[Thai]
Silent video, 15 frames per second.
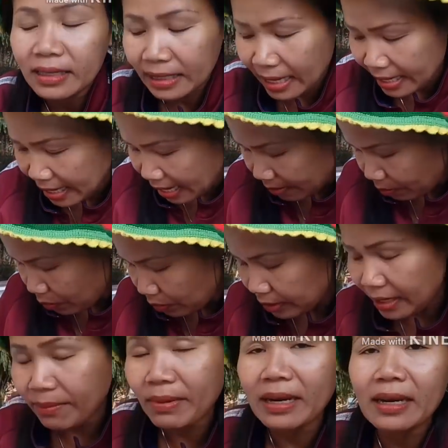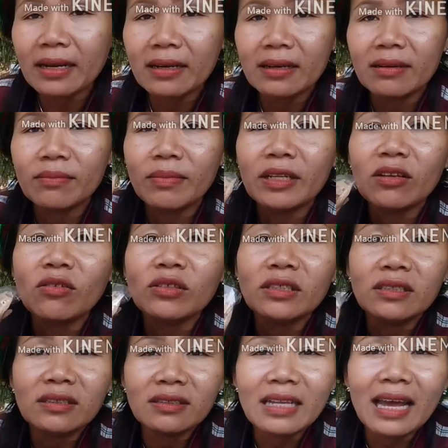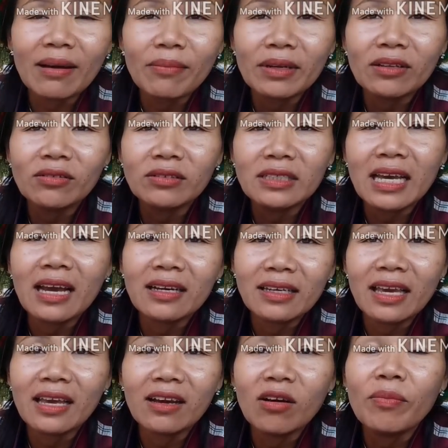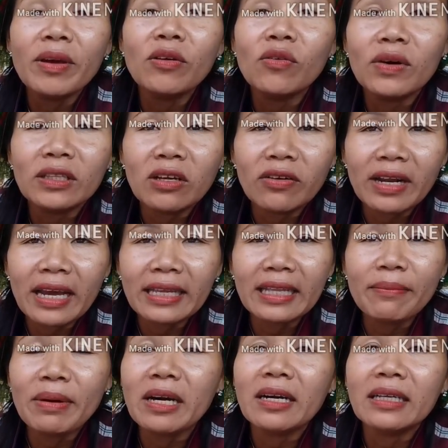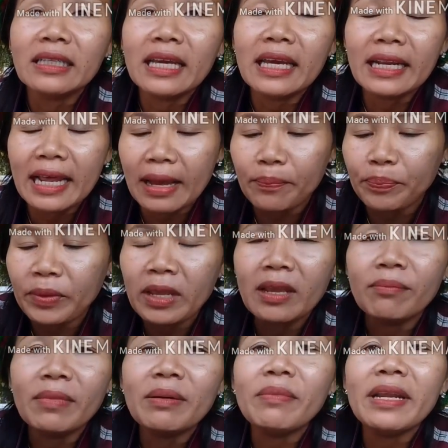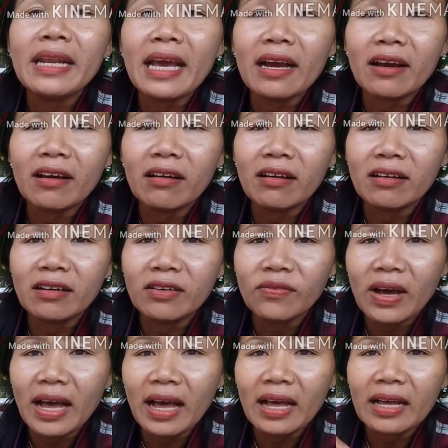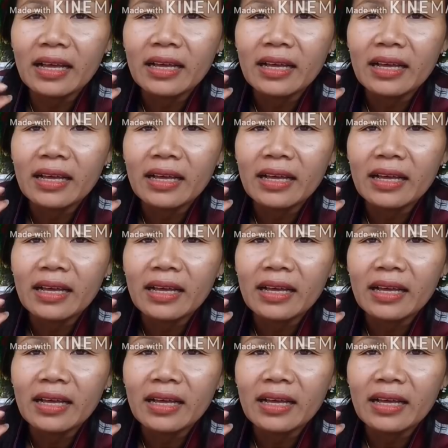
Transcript: ถ้าอย่างพวกนี้มันมันต้องหนักมันต้องช่างแย่ก็ไม่รู้ว่าเท่าไหร่แต่มะเขือเทศนะมันไม่หนักก็คือว่า